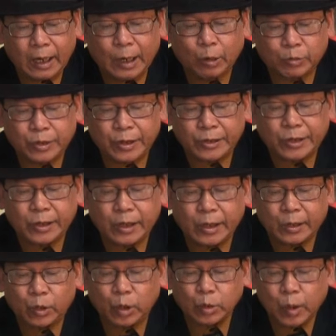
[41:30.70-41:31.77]
lần đầu tiên tiến
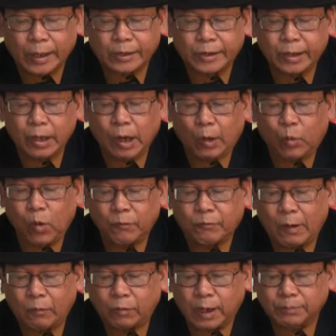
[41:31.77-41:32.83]
hành đối thoại chiến lược quốc
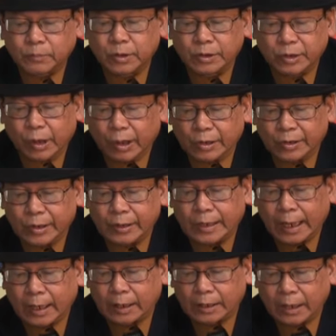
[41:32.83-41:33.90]
phòng cấp thứ trưởng diễn
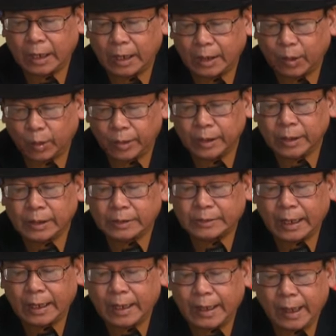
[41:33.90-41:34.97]
ra ở Hà Nội
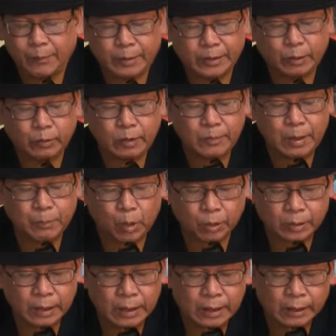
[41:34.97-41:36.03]
sáng ngày hai mươi sáu tháng mười
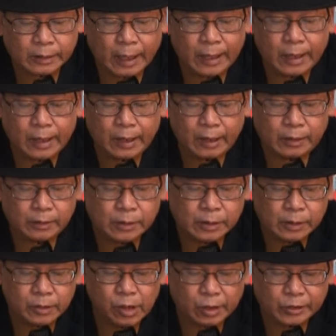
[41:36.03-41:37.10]
một. Đây là
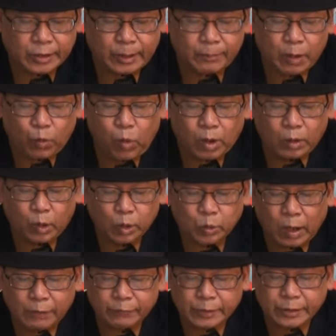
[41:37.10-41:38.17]
được xem là cuộc đối
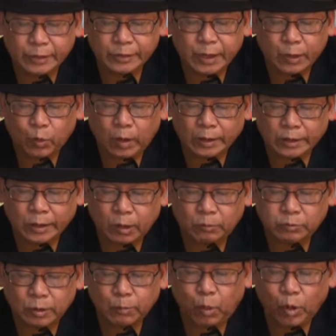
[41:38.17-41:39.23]
thoại về chính sách quan trọng
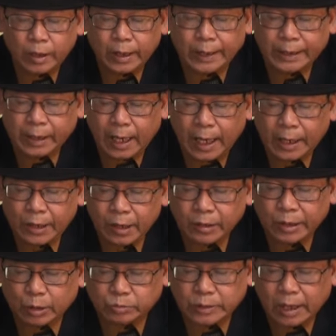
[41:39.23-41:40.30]
trong bối cảnh cả hai
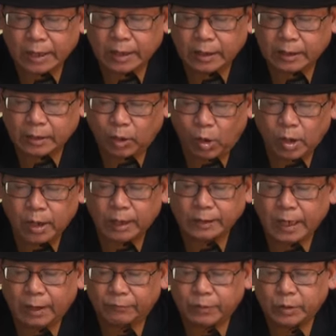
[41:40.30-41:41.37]
nước đều tăng có căng
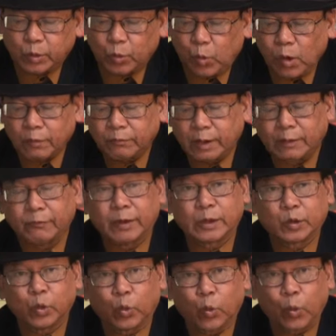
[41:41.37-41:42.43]
thẳng với Trung Quốc và về
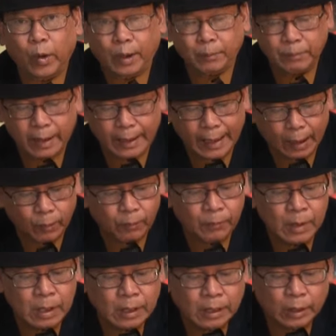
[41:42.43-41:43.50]
chủ quyền biển đảo.
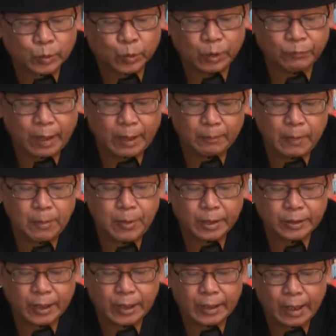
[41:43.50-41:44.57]
Uh-huh. Tuy vậy, bê
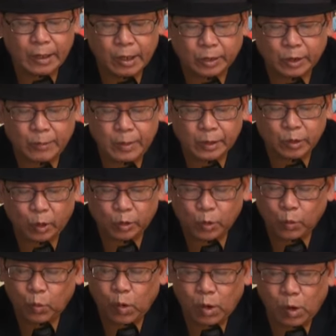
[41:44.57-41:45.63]
bê xê đã được cho biết nội
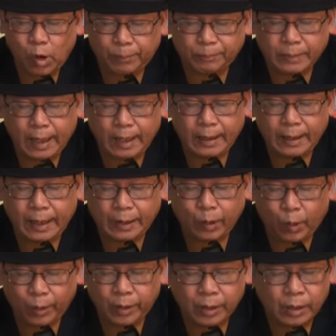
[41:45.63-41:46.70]
dung cuộc họp tại Hà
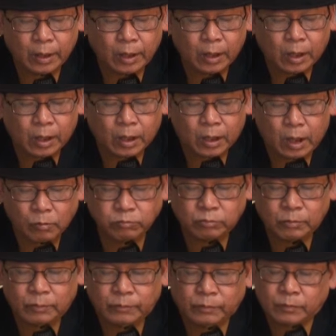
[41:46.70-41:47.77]
Nội không
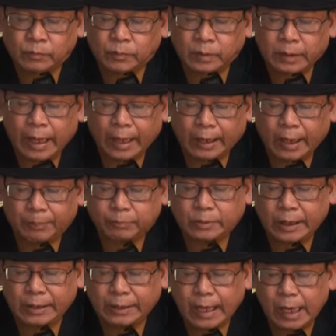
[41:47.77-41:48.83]
đề cập
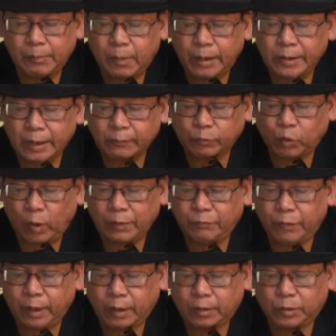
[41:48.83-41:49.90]
tranh cãi mới nhất quanh
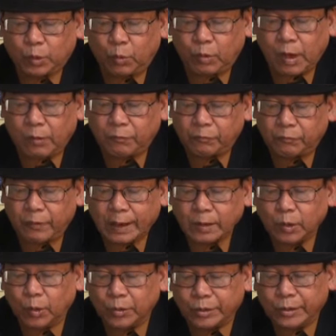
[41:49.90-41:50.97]
việc Trung Cộng phát
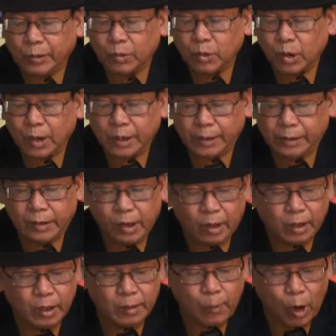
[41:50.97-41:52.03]
hộ chiếu có hình
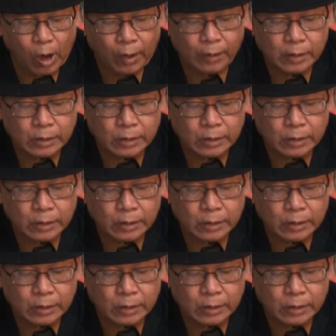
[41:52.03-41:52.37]
đường lưỡi bò.